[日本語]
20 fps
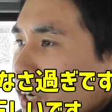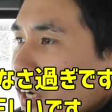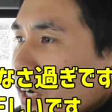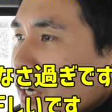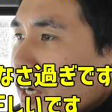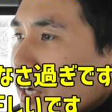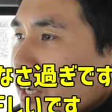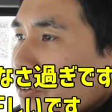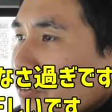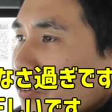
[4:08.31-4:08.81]
か、
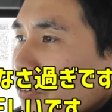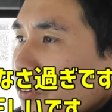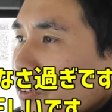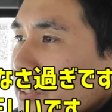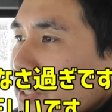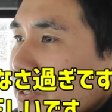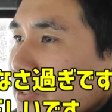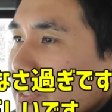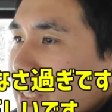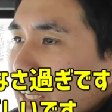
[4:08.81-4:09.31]
あの、
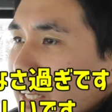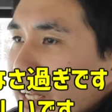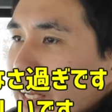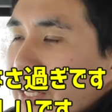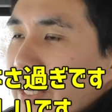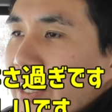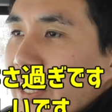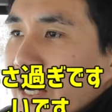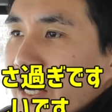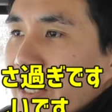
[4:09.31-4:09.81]
草の
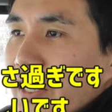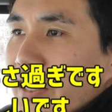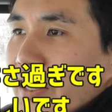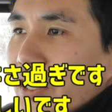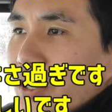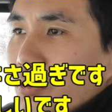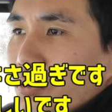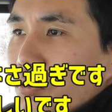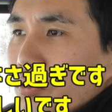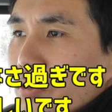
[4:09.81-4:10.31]
種が
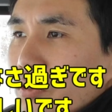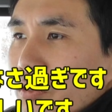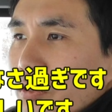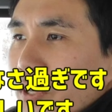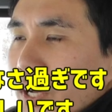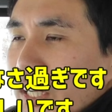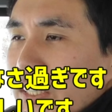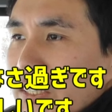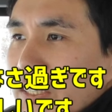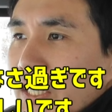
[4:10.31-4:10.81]

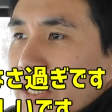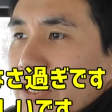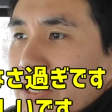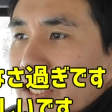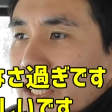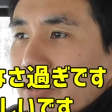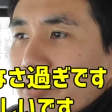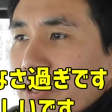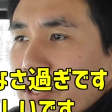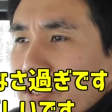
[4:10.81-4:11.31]
発芽し
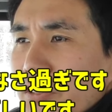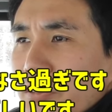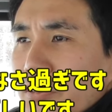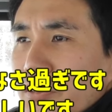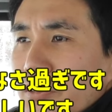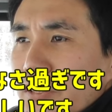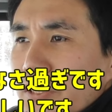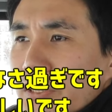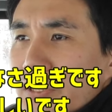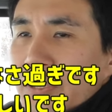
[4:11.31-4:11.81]
ないようにす
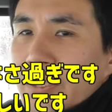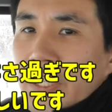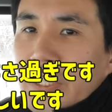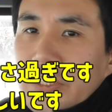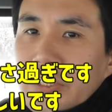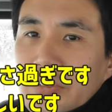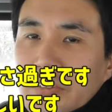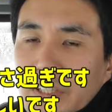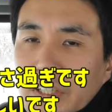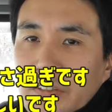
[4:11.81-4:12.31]
る薬ら
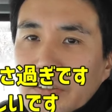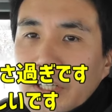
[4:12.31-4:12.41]
しいのね。